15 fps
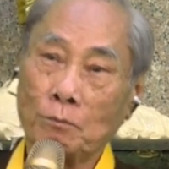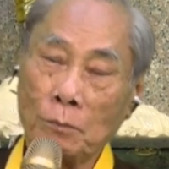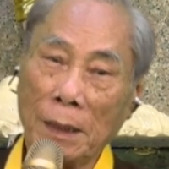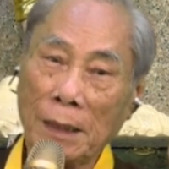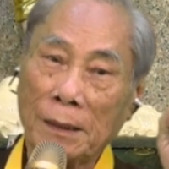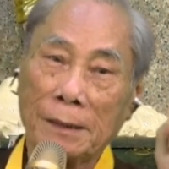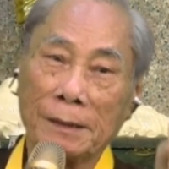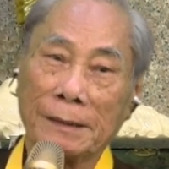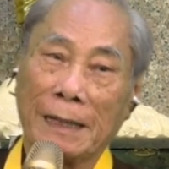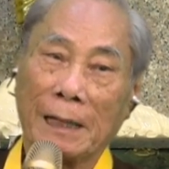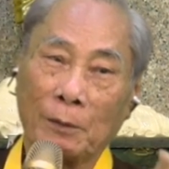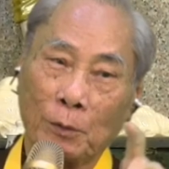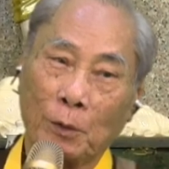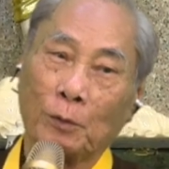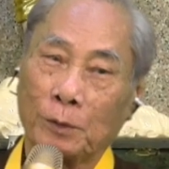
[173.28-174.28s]
biết người
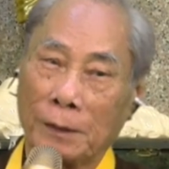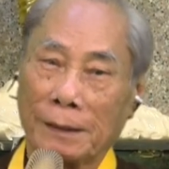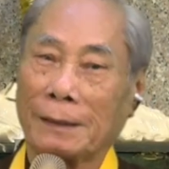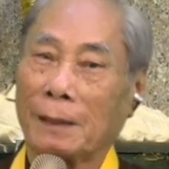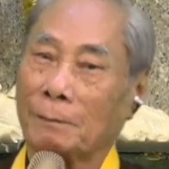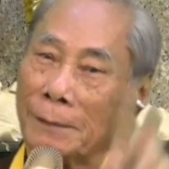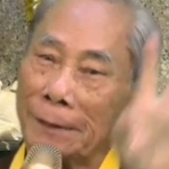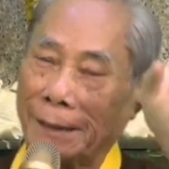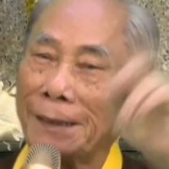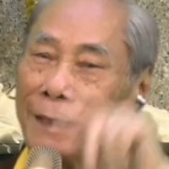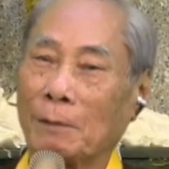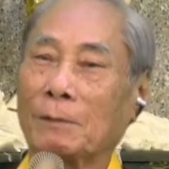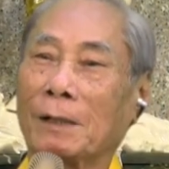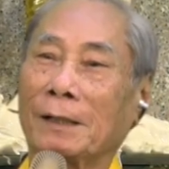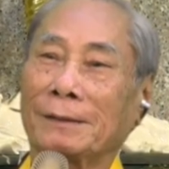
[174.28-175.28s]
nào vô Thiền Tông là dính
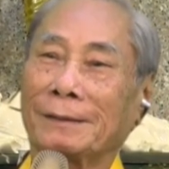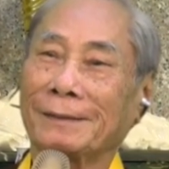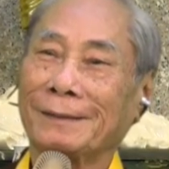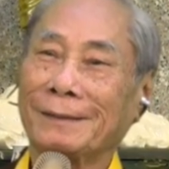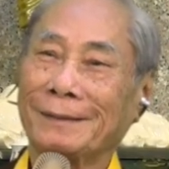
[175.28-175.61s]
ổng hết,